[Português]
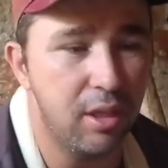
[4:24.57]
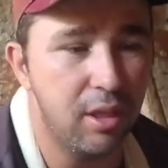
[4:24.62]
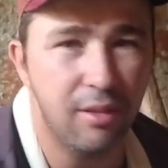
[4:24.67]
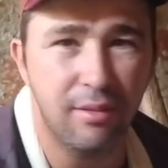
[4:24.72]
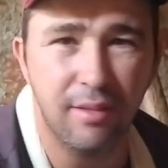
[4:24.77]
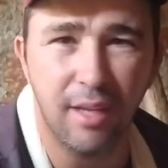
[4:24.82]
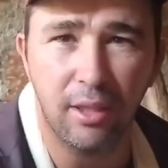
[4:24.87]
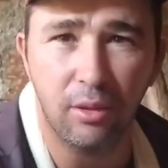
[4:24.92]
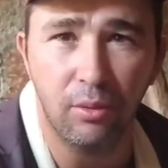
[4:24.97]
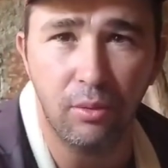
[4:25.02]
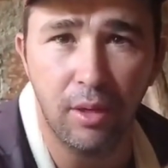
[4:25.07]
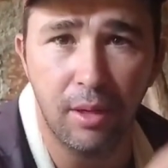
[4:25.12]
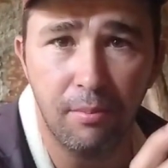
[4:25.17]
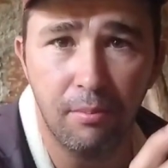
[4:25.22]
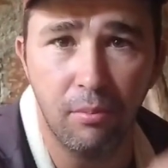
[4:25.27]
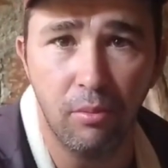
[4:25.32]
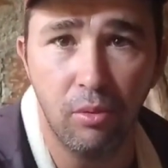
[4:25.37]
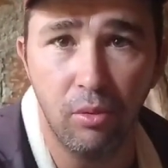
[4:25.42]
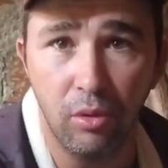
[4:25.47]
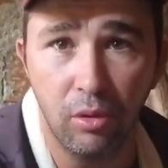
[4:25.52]
E isso dura
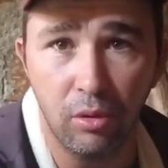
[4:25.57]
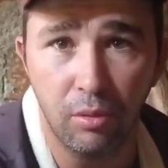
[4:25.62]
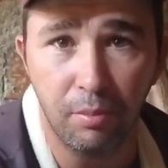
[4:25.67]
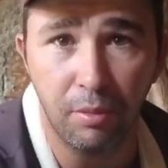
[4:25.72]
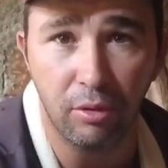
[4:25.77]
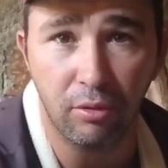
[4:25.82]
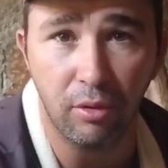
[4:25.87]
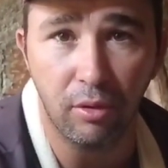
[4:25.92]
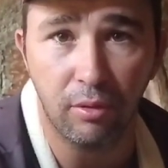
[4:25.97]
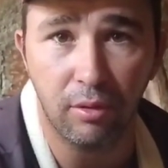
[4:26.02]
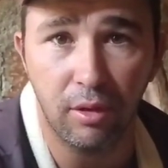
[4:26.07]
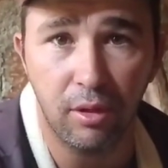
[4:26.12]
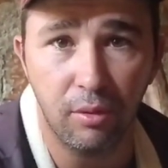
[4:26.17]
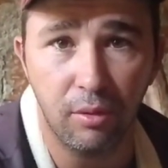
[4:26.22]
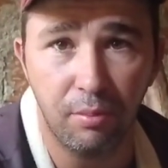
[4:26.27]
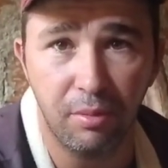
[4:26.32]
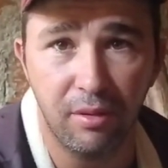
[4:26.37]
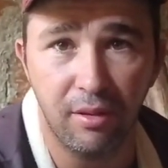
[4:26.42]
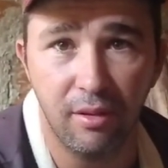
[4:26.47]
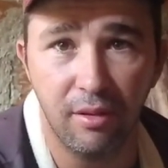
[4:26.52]
muito, pessoal, que
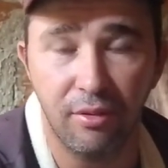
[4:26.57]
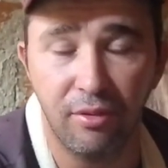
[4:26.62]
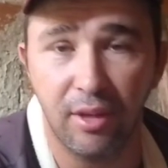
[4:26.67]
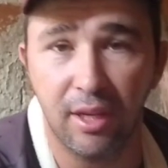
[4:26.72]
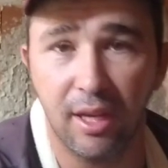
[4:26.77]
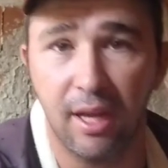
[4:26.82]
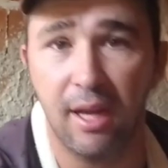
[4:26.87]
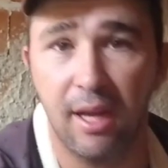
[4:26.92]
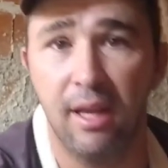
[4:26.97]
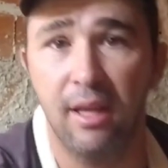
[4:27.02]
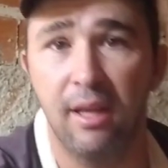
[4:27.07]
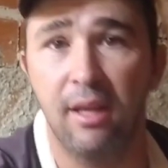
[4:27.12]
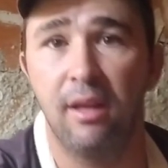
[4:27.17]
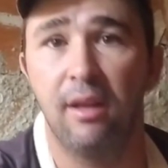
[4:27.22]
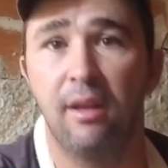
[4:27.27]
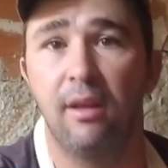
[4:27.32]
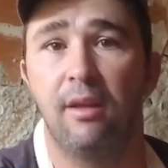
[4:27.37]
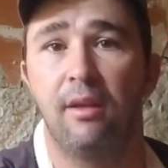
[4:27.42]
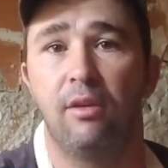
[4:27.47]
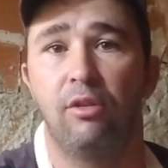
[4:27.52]
não precisa ficar
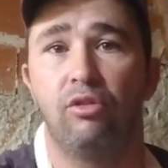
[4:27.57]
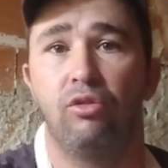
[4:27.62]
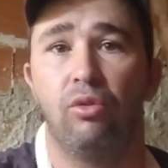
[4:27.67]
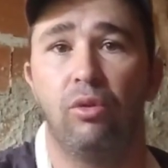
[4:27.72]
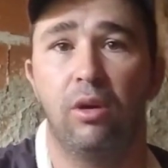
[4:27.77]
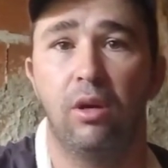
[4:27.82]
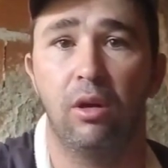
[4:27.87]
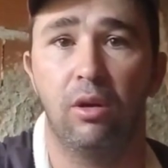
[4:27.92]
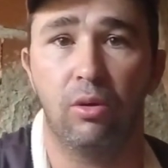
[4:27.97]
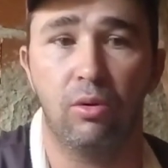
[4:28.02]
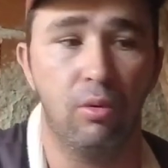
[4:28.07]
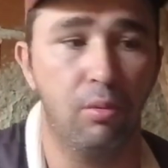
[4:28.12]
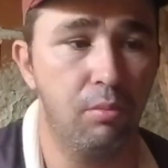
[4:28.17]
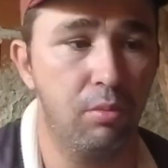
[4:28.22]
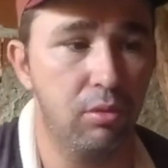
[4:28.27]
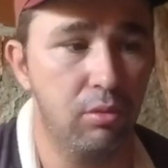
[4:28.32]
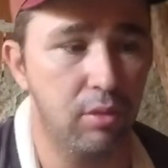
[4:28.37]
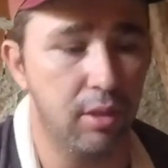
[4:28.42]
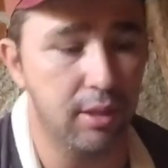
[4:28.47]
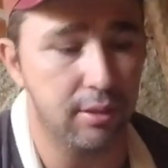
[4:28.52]
jogando com
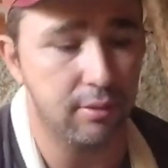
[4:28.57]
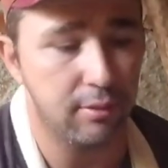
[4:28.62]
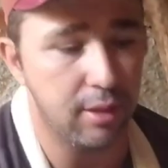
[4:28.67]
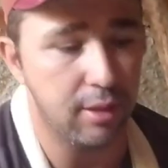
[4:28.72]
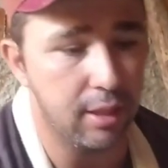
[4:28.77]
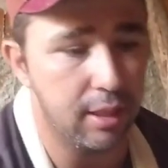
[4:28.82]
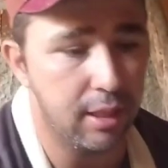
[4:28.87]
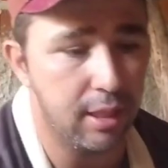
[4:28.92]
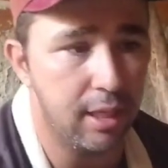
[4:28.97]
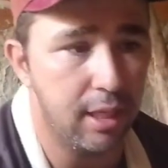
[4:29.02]
abundância.